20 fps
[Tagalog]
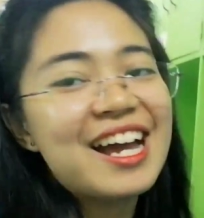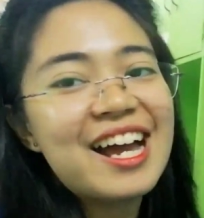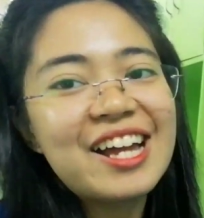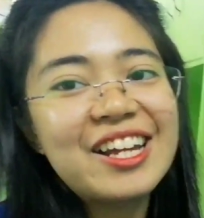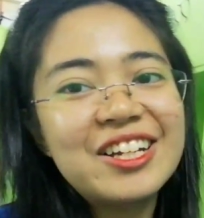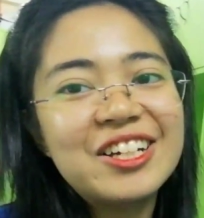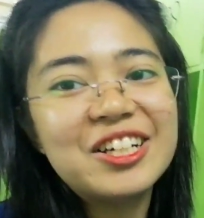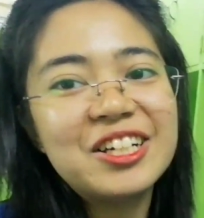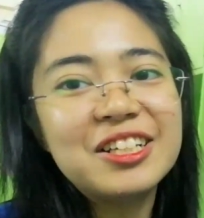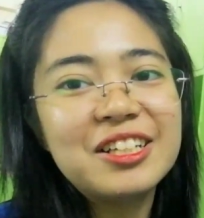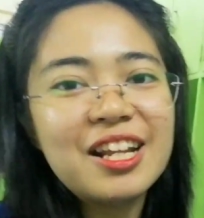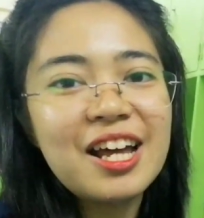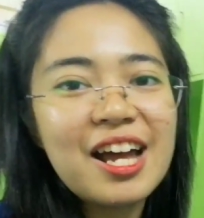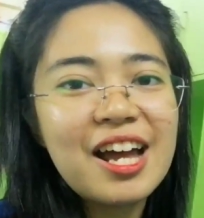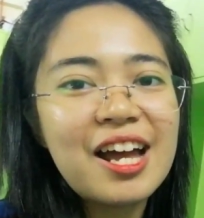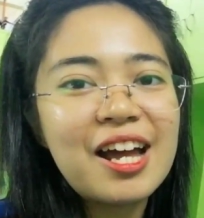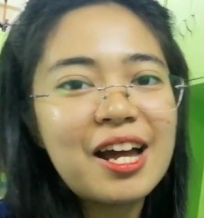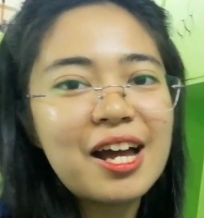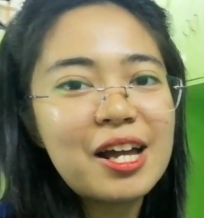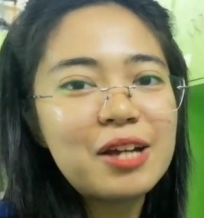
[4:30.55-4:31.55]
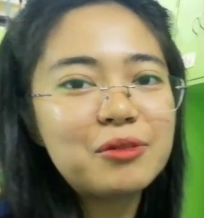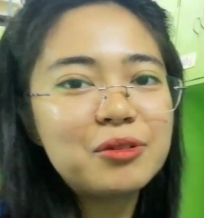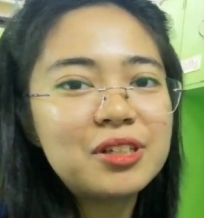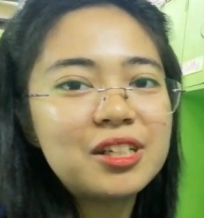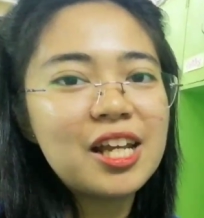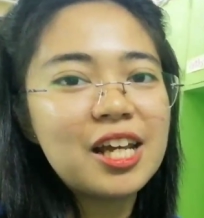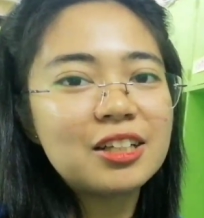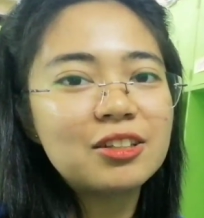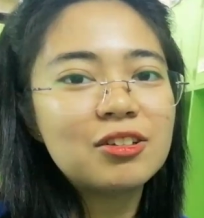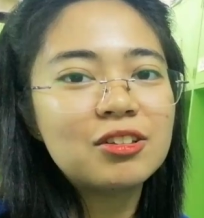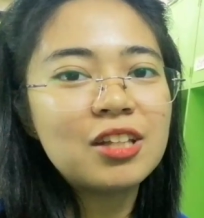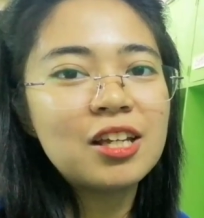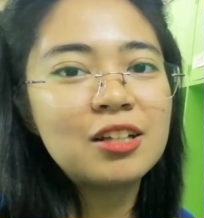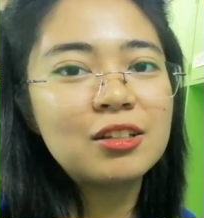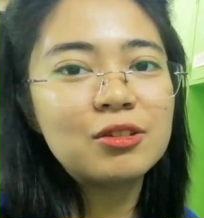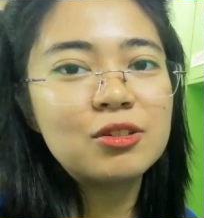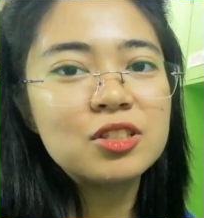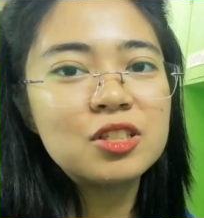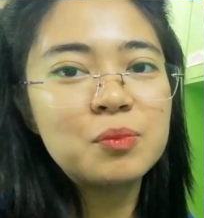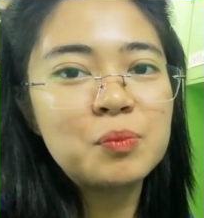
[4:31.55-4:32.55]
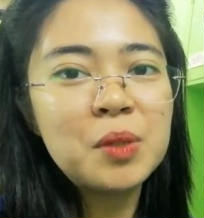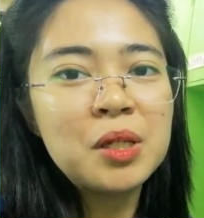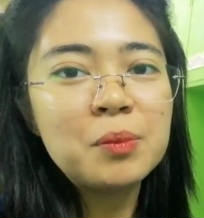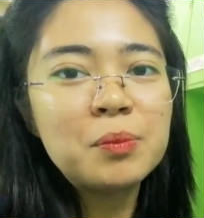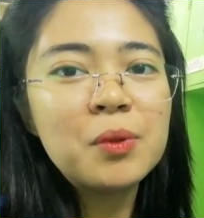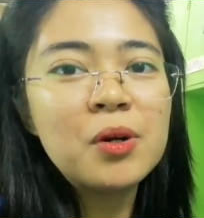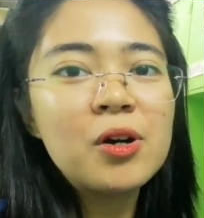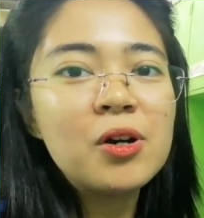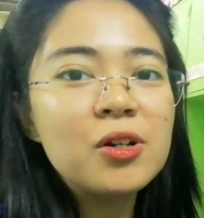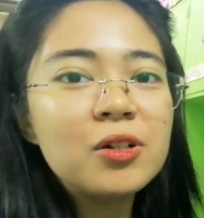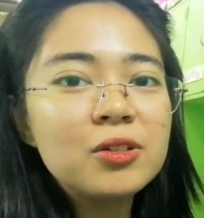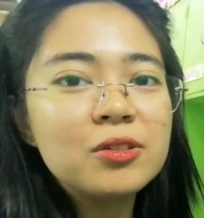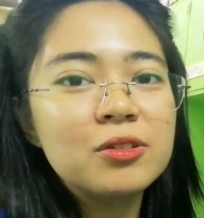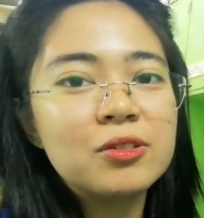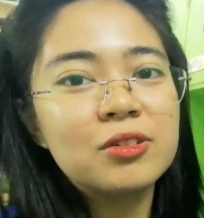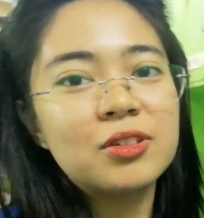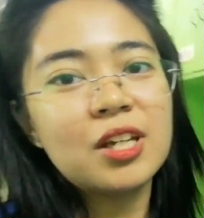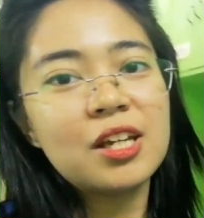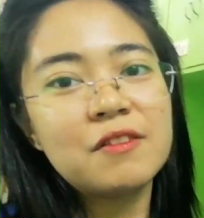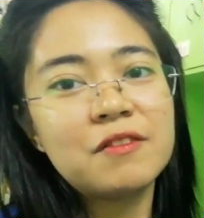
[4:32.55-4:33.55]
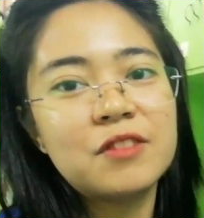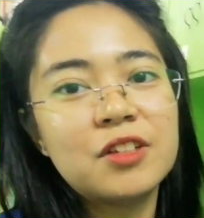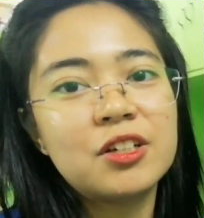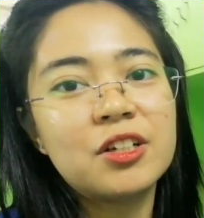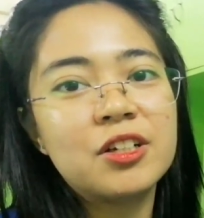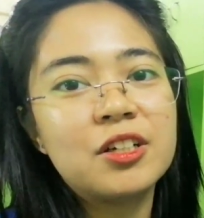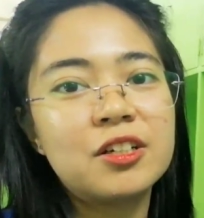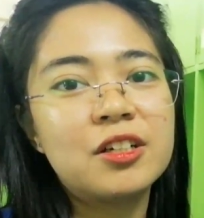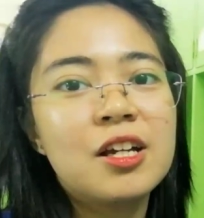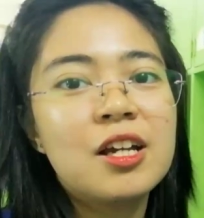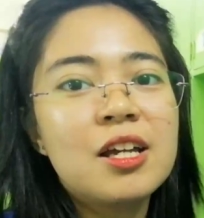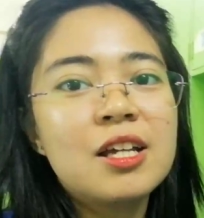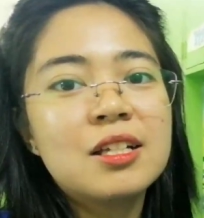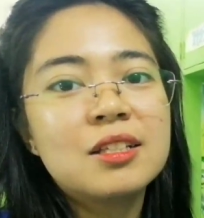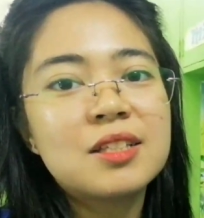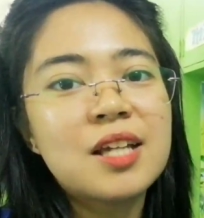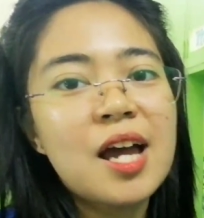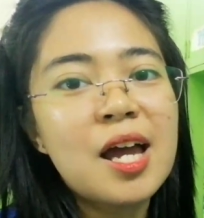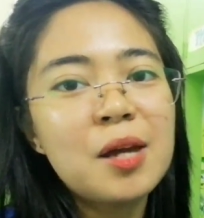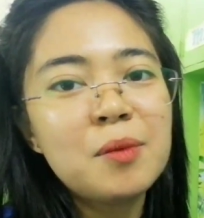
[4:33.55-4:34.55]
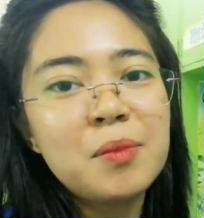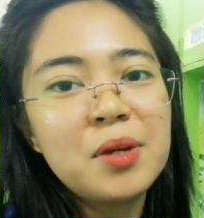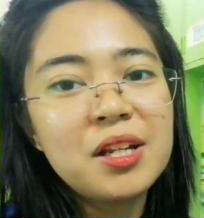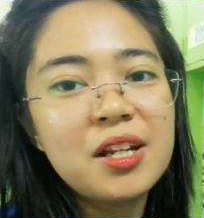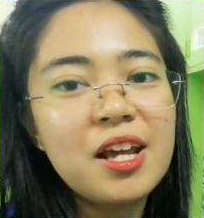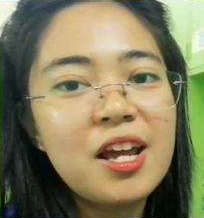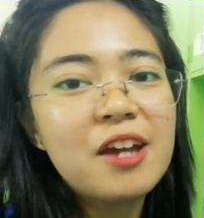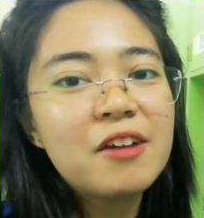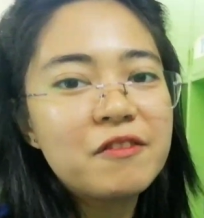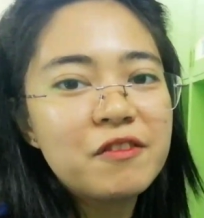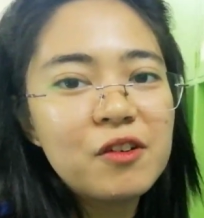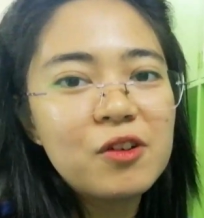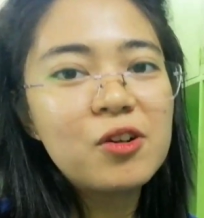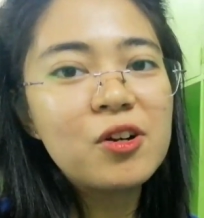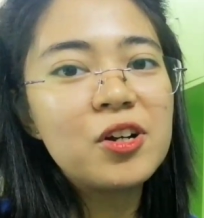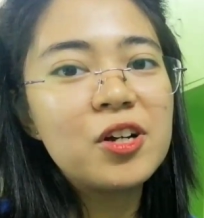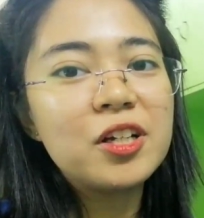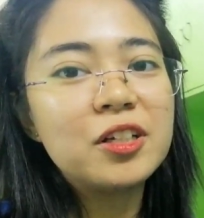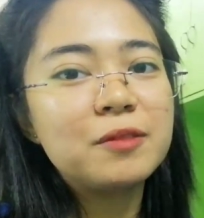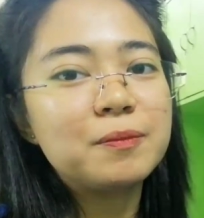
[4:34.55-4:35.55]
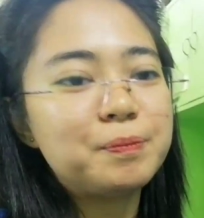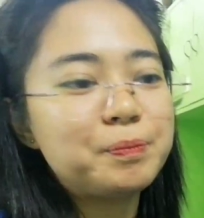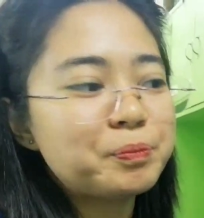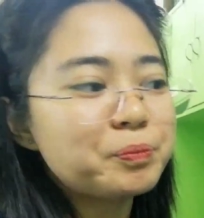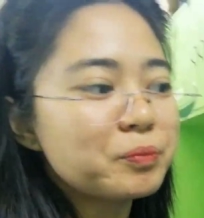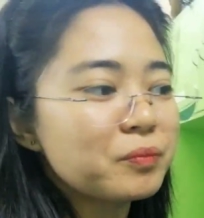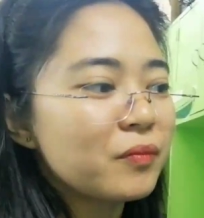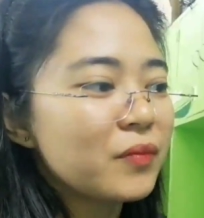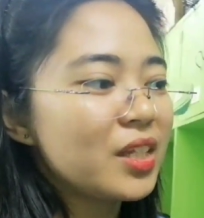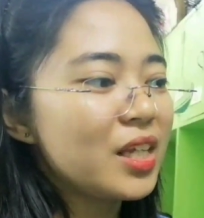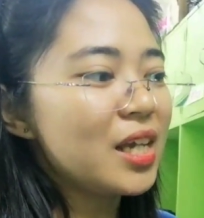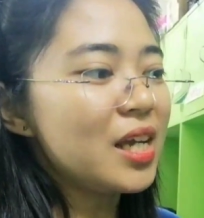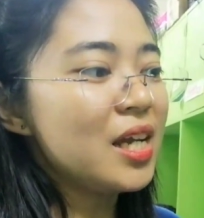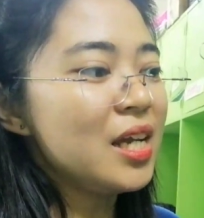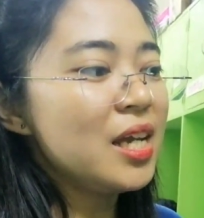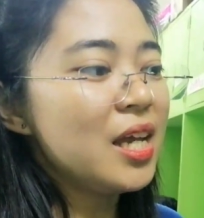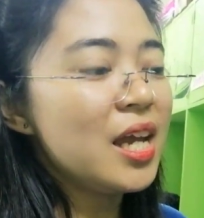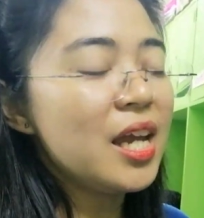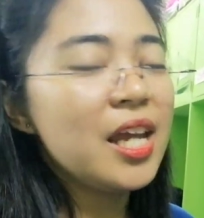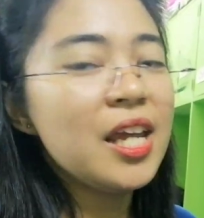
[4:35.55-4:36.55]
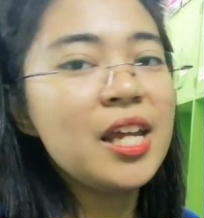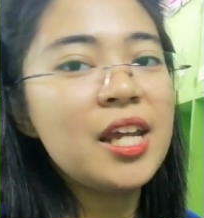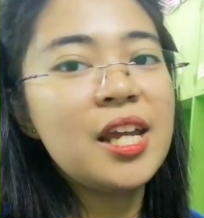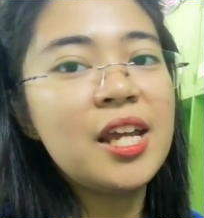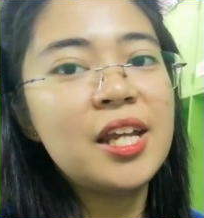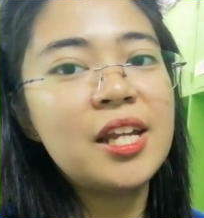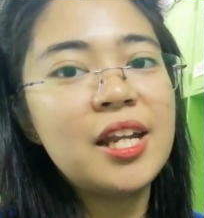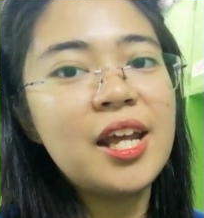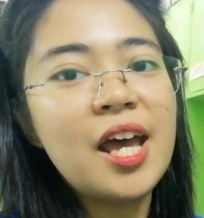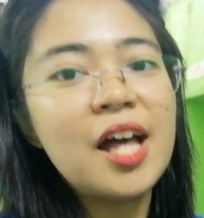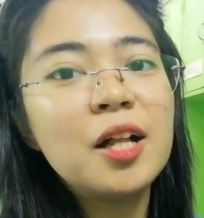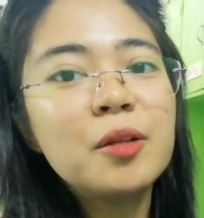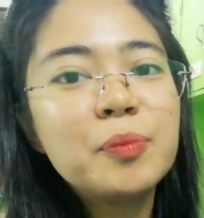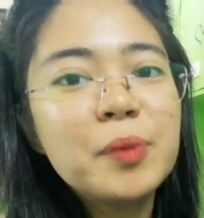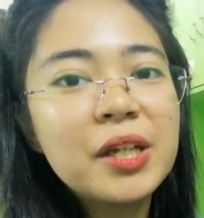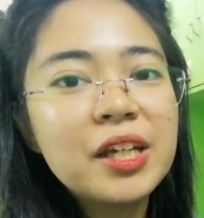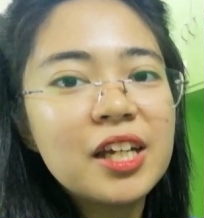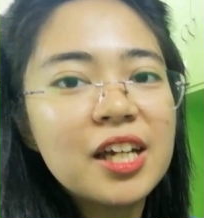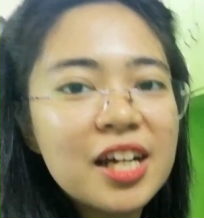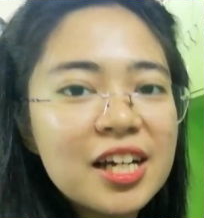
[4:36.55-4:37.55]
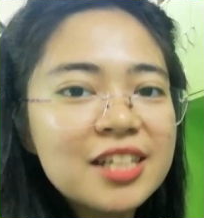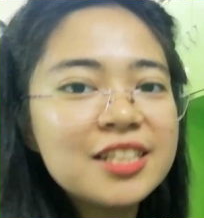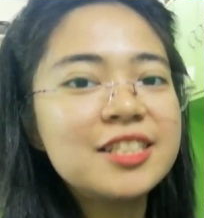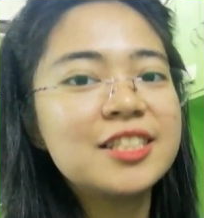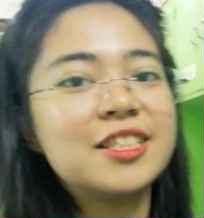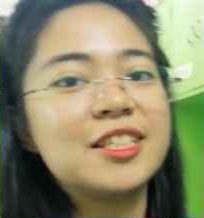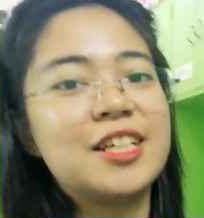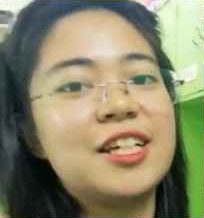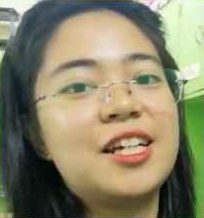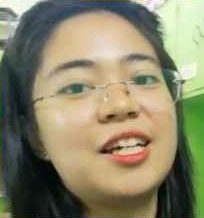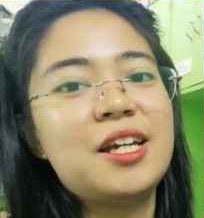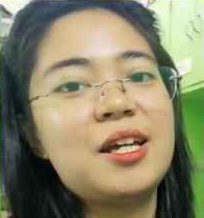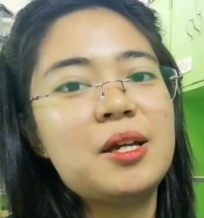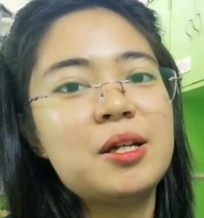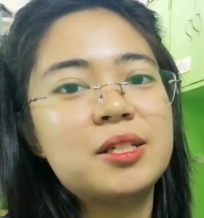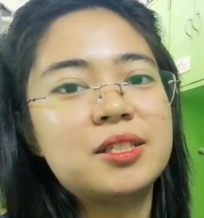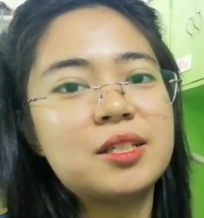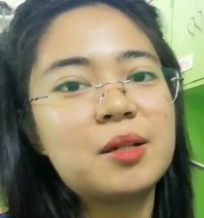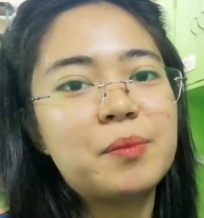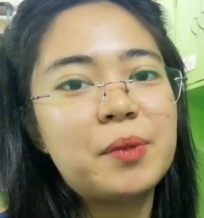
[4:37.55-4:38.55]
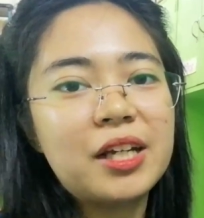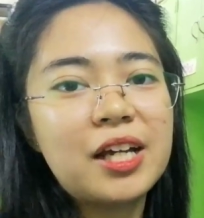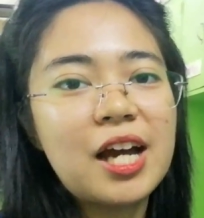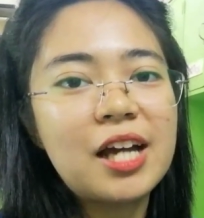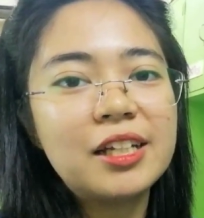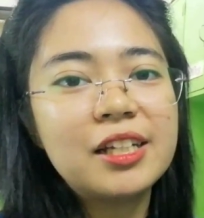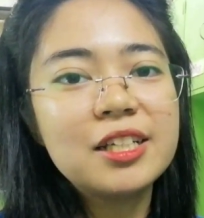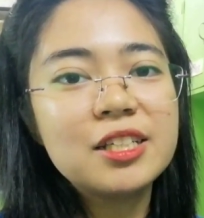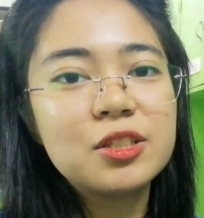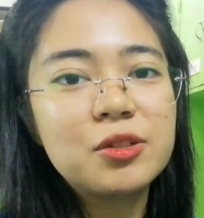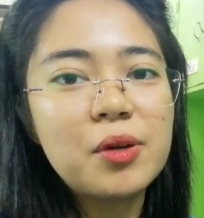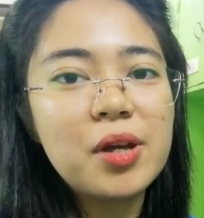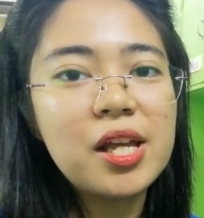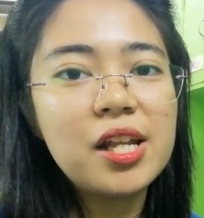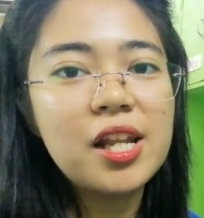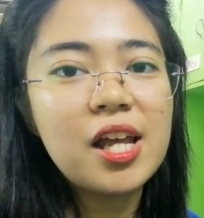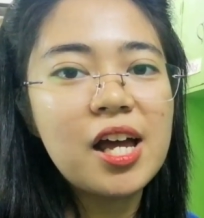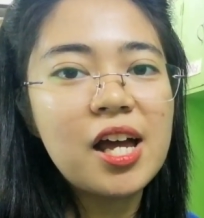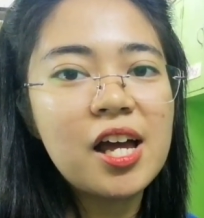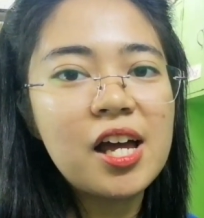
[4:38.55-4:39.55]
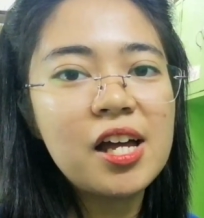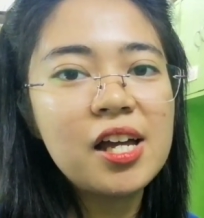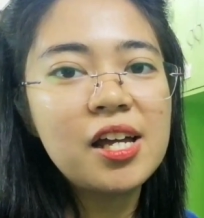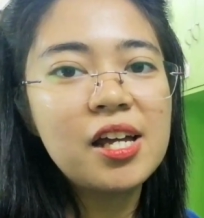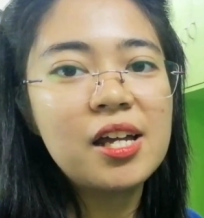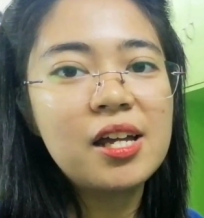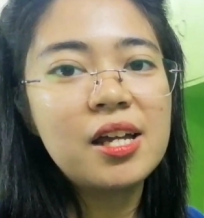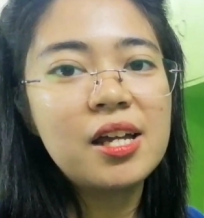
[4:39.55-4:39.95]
Ayun, uh, I would like to thank those people who gave their time and effort in helping us sa Brigada Eskwela,